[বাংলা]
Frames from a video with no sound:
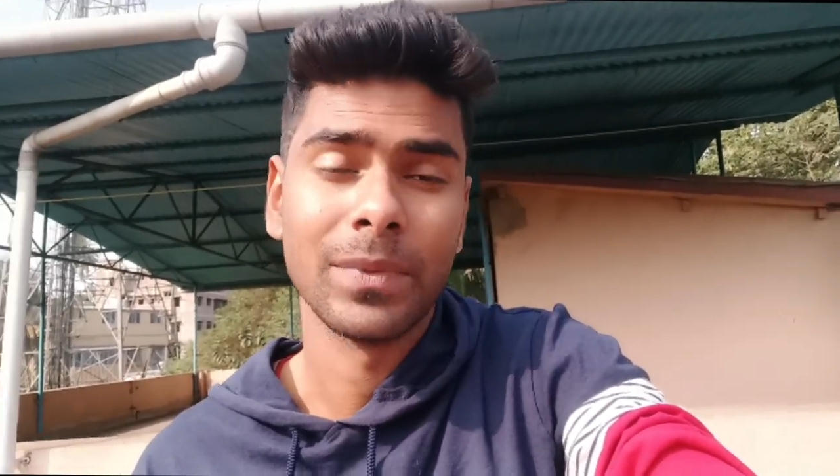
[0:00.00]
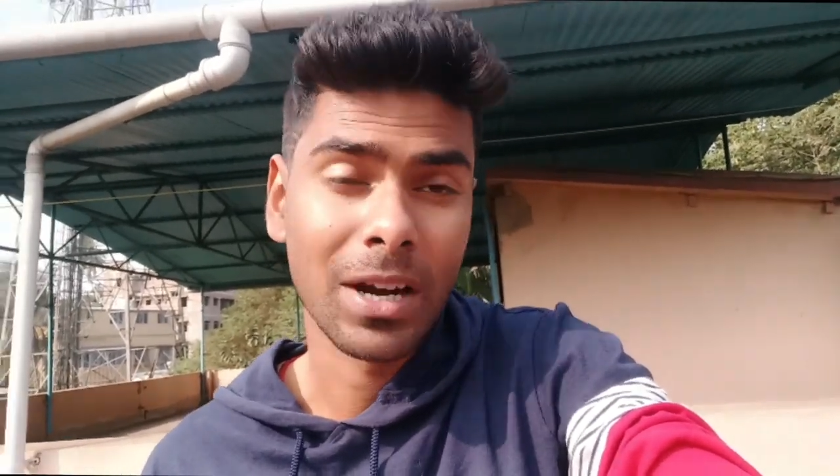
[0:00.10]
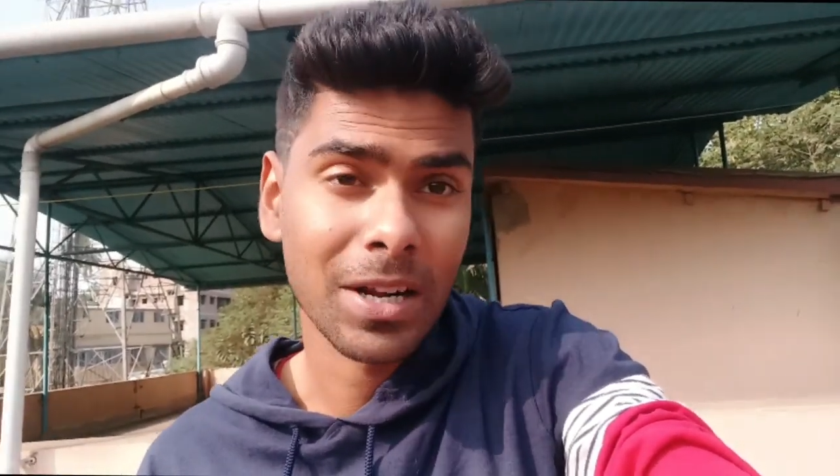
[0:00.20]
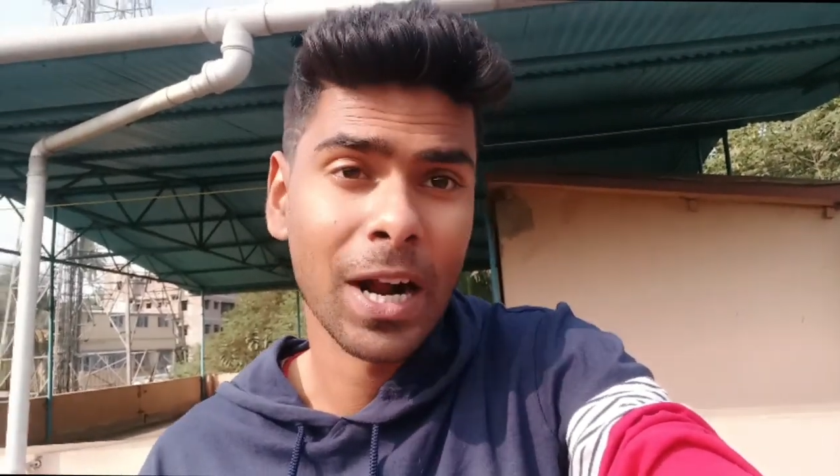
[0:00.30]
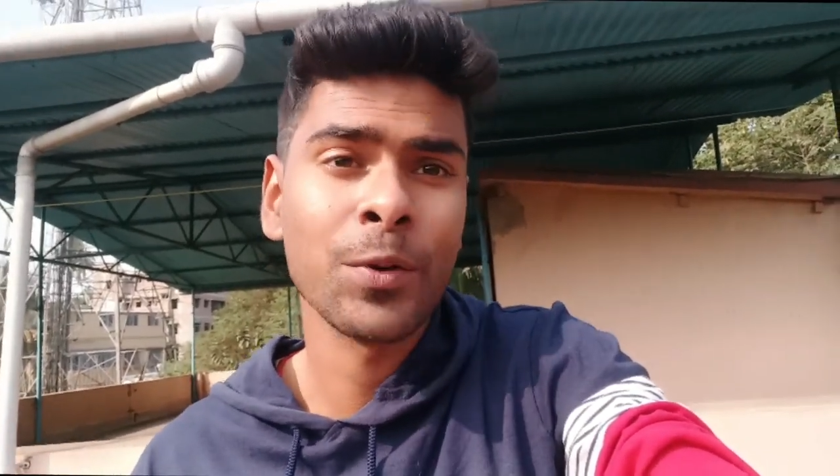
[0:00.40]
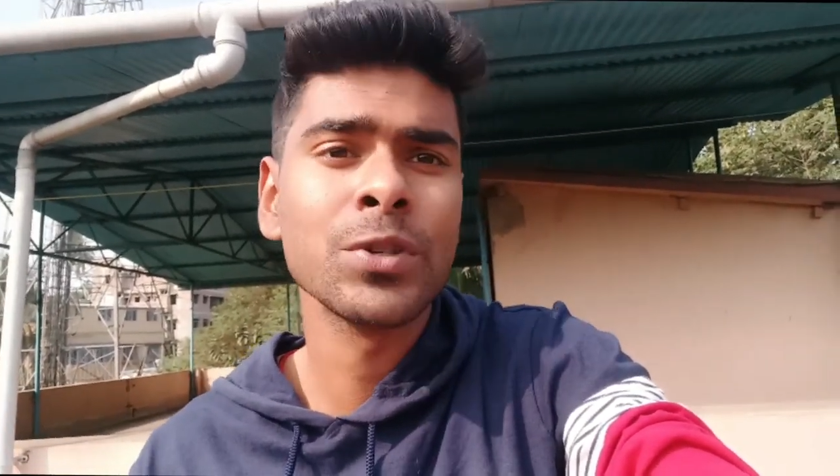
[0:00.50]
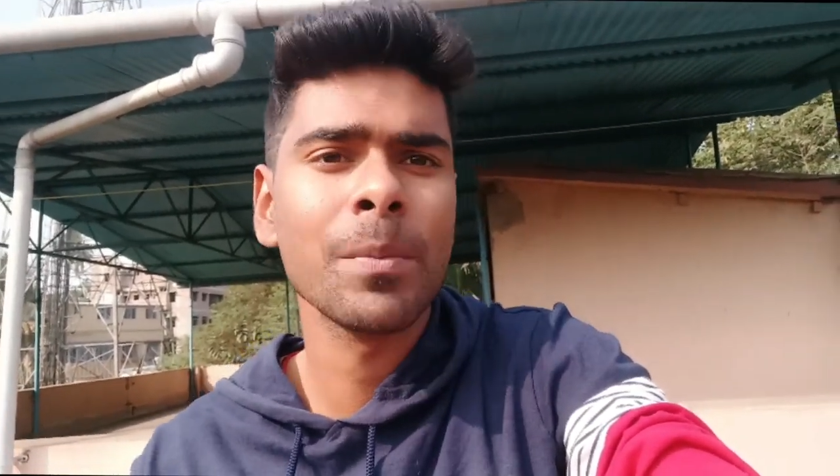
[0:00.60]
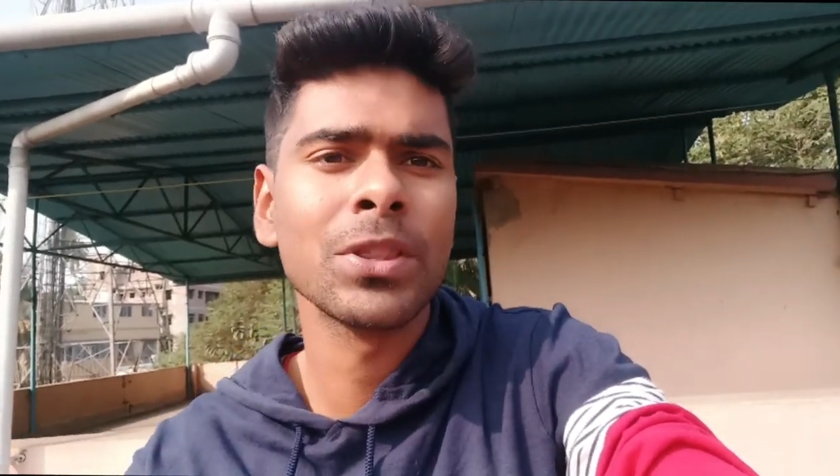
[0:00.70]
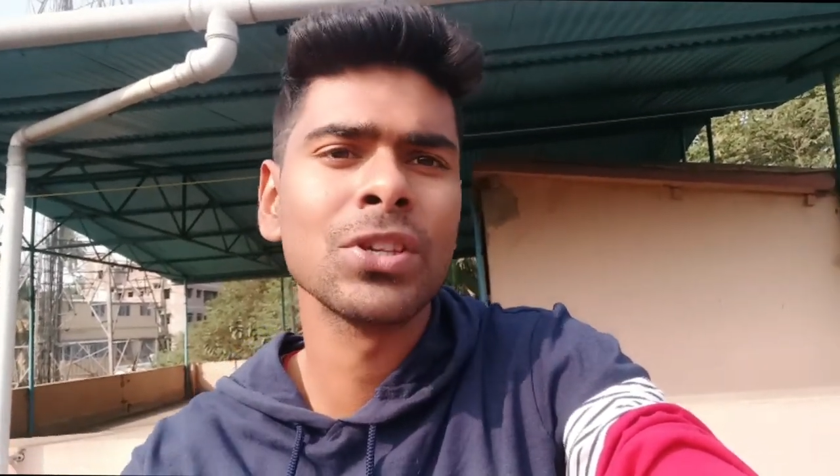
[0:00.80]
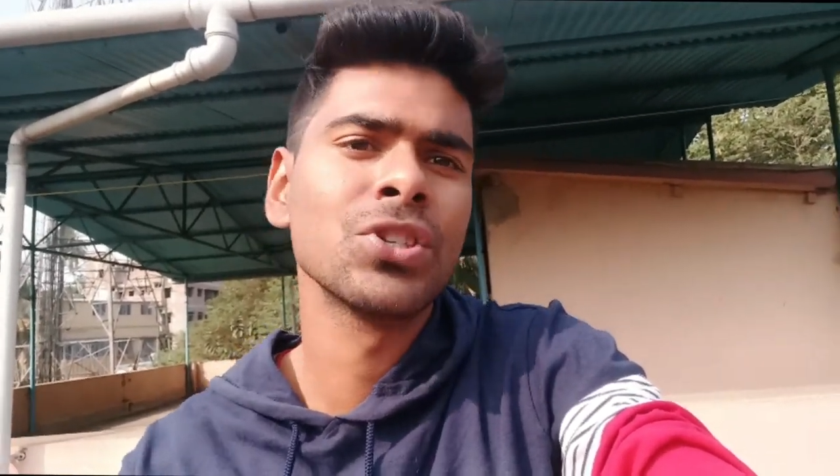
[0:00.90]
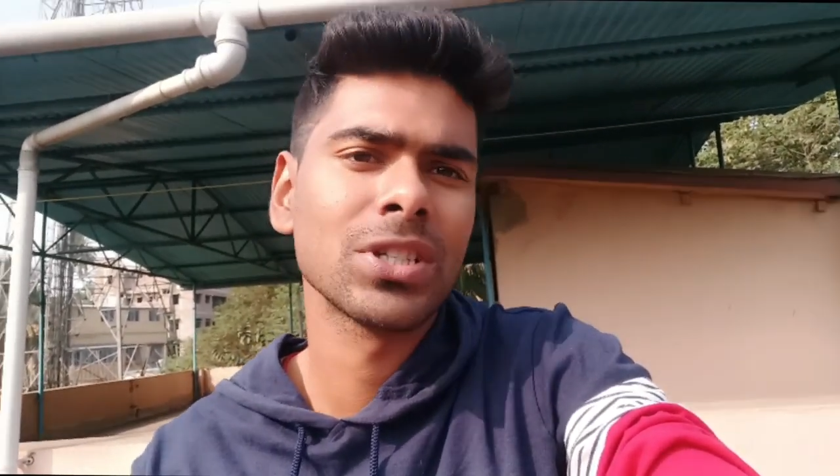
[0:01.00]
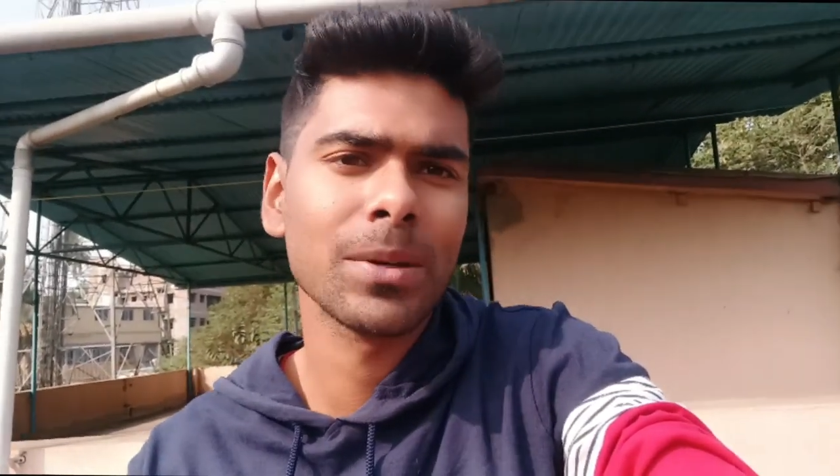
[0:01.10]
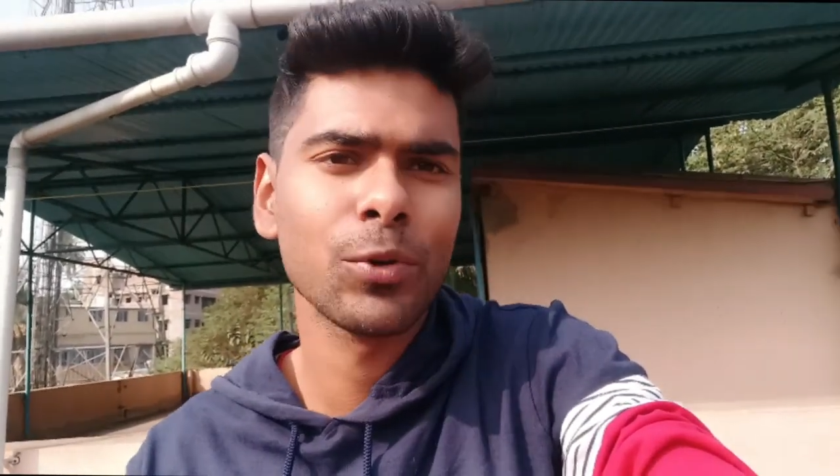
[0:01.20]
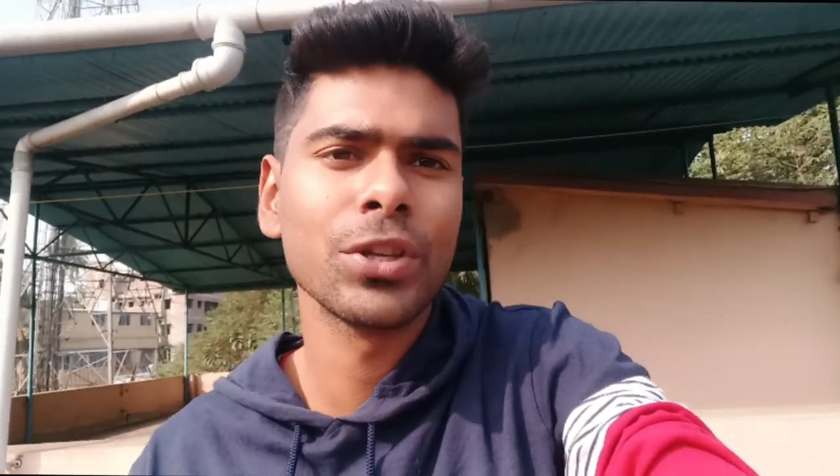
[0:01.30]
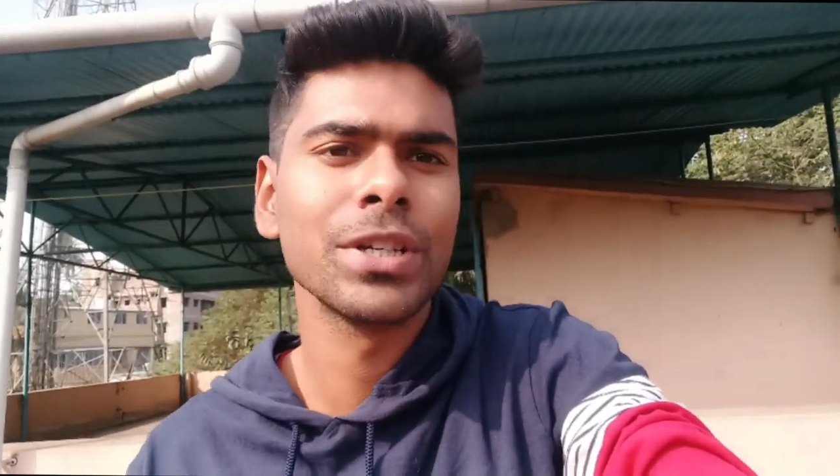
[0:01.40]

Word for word: কারণ হিসেবে তিনি যেটা বলেছেন